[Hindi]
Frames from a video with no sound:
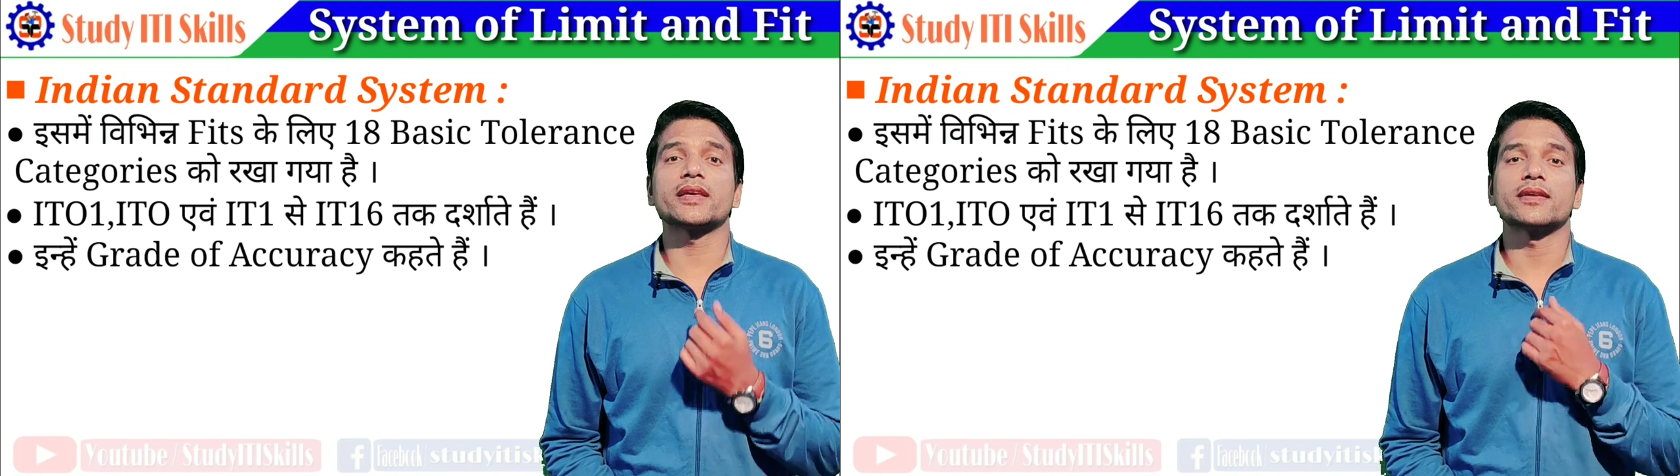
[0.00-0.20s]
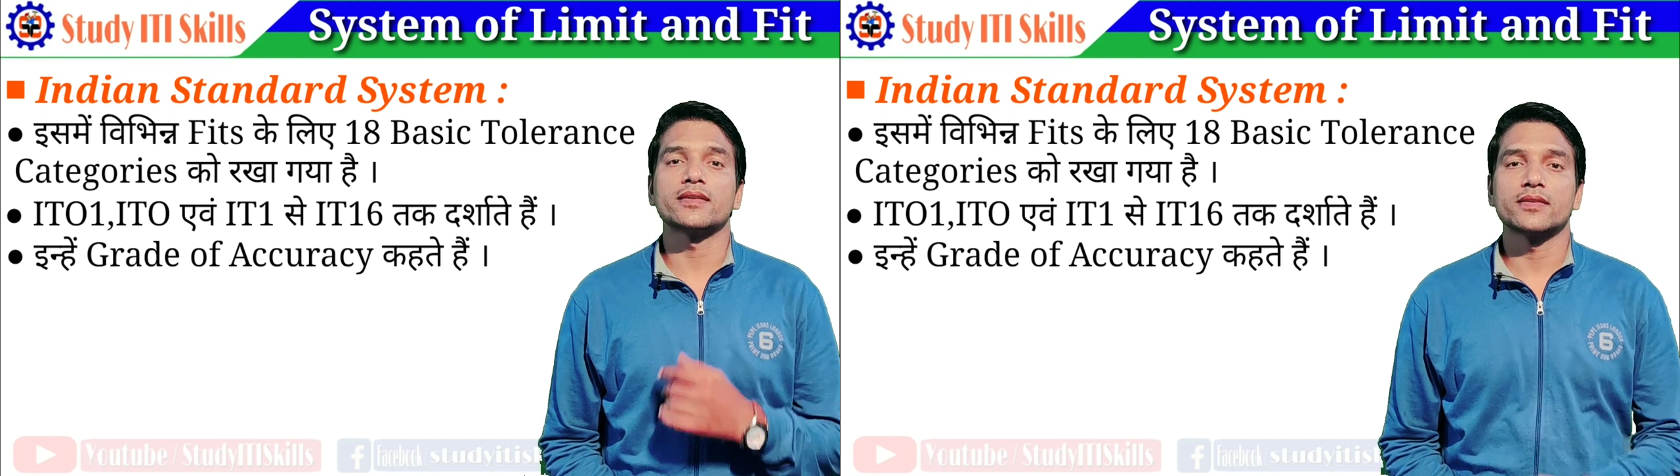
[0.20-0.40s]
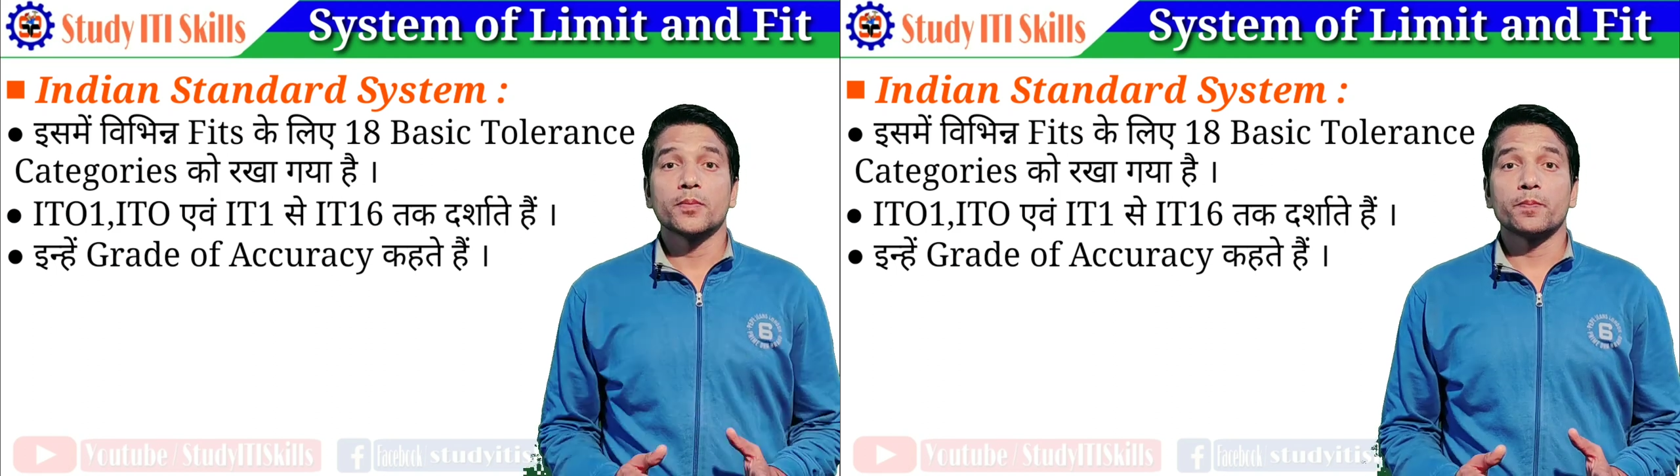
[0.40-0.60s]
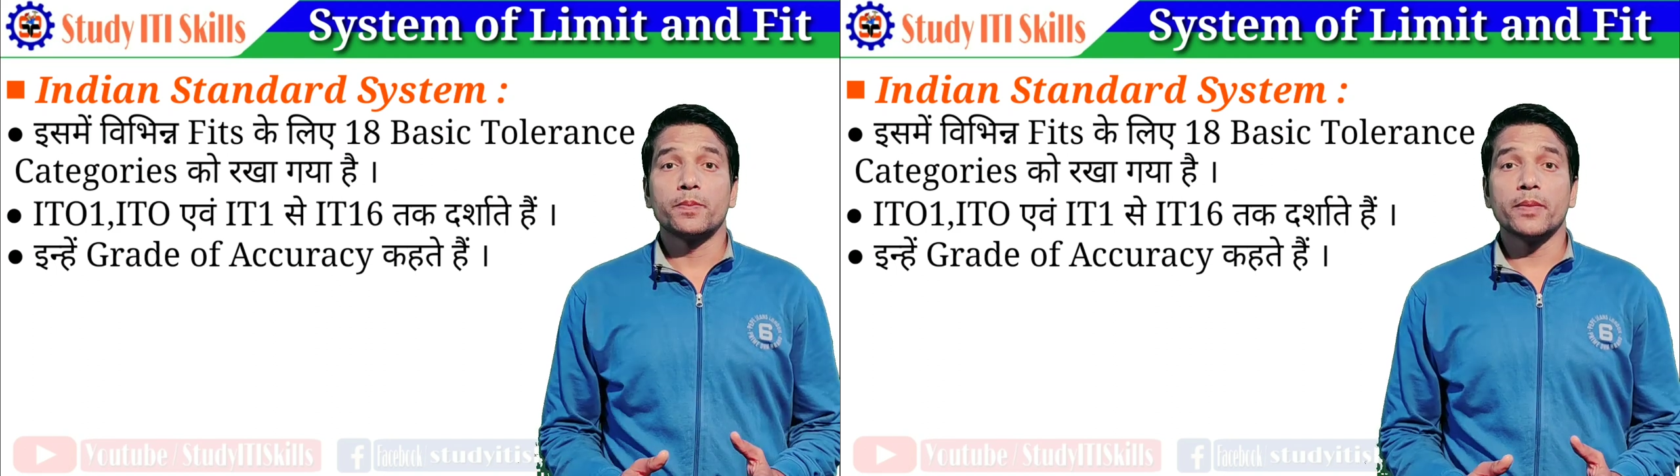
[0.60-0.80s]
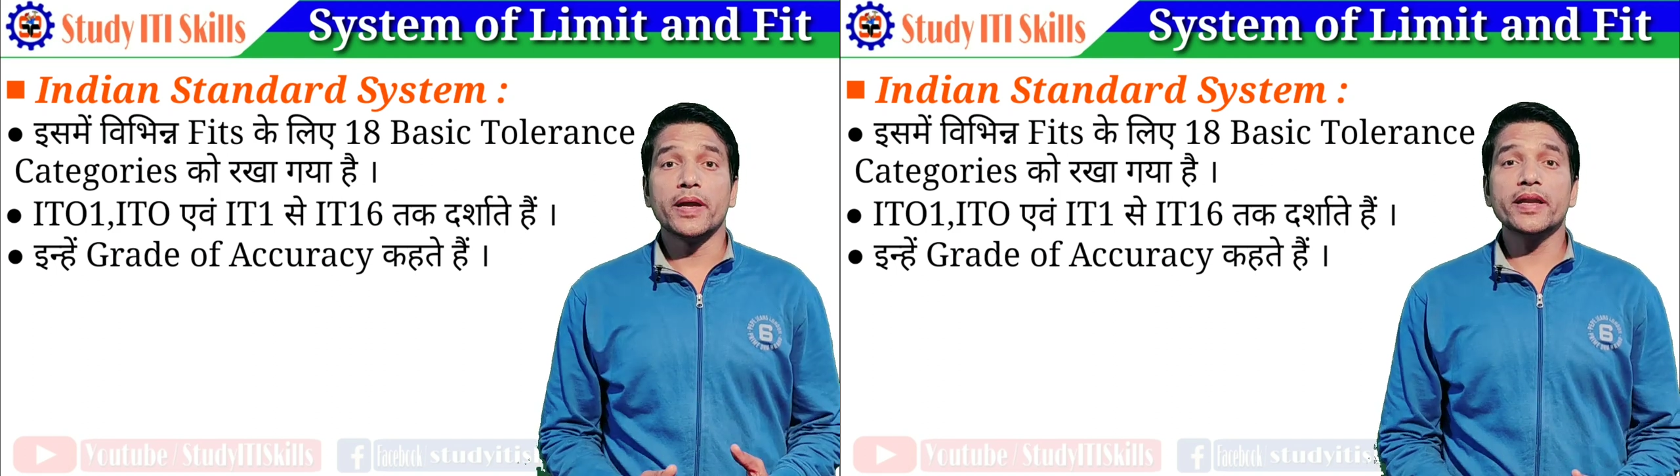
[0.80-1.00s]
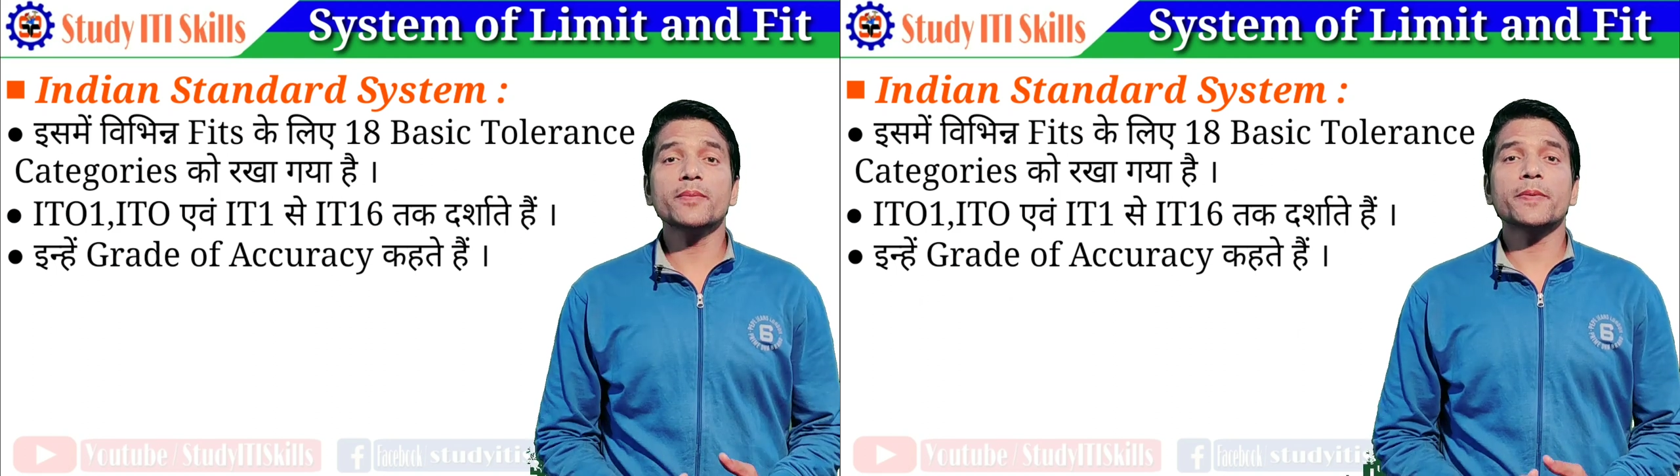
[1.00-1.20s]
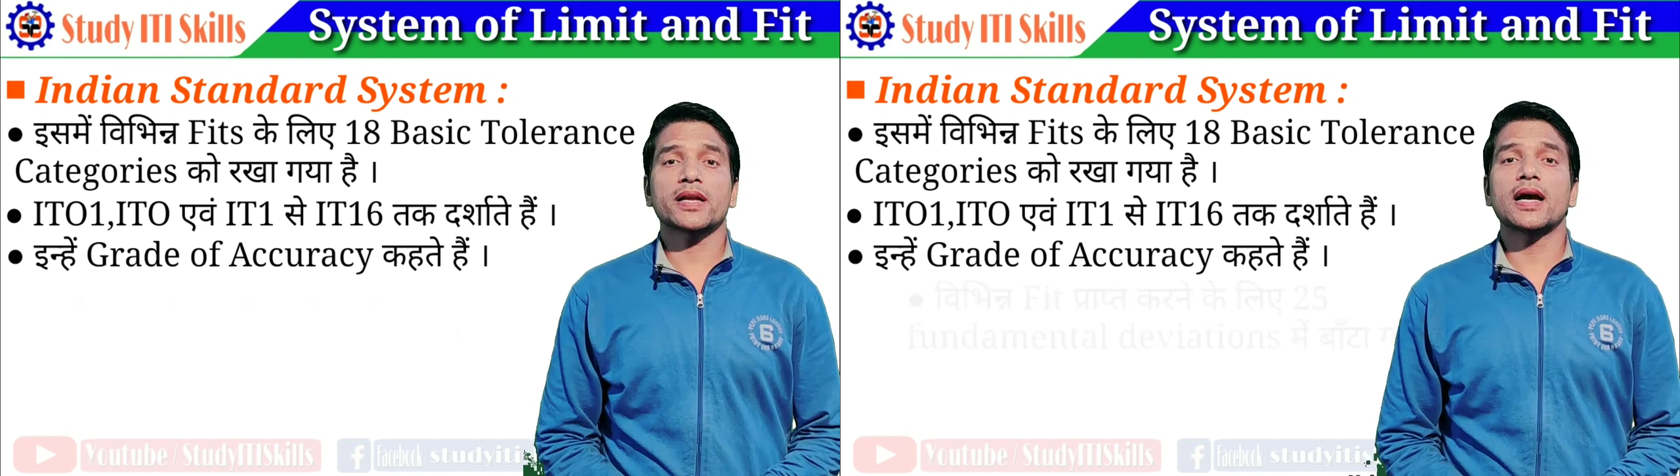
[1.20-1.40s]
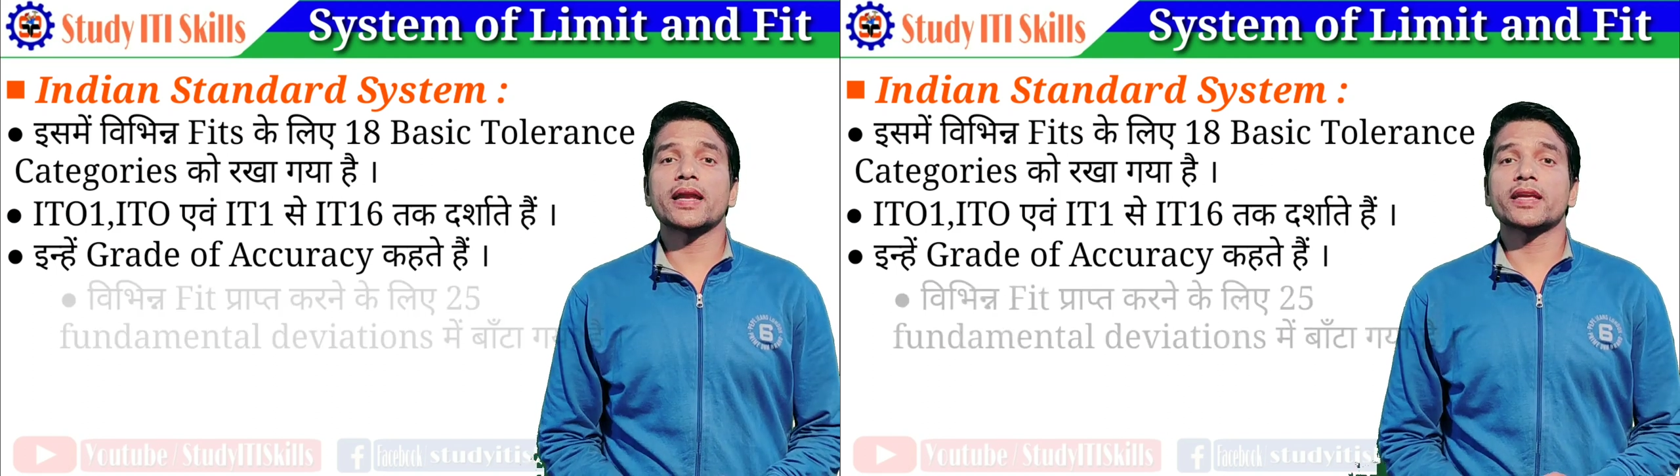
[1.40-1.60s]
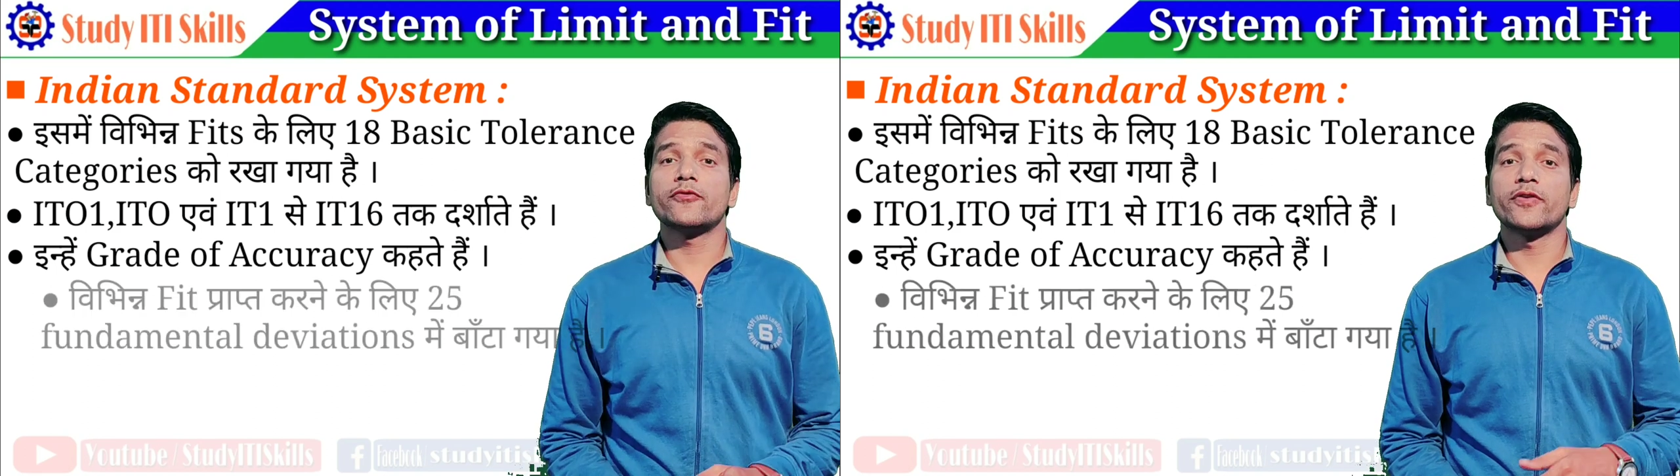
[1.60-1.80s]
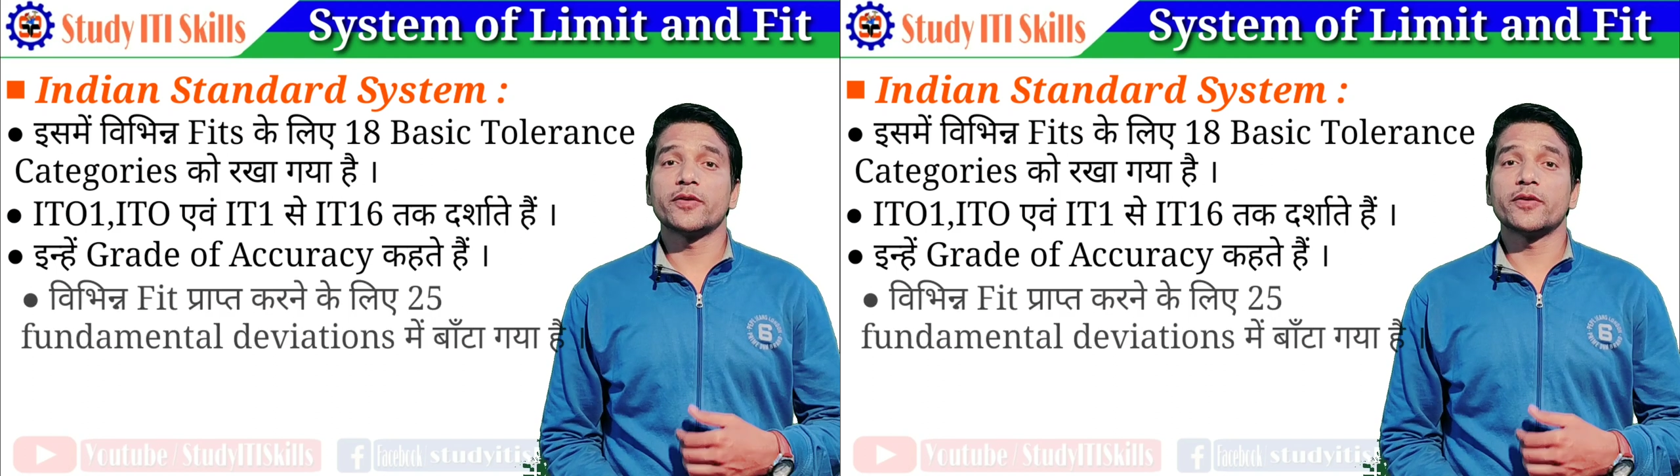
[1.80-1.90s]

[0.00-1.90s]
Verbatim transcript: हैं विभिन्न प्रकार की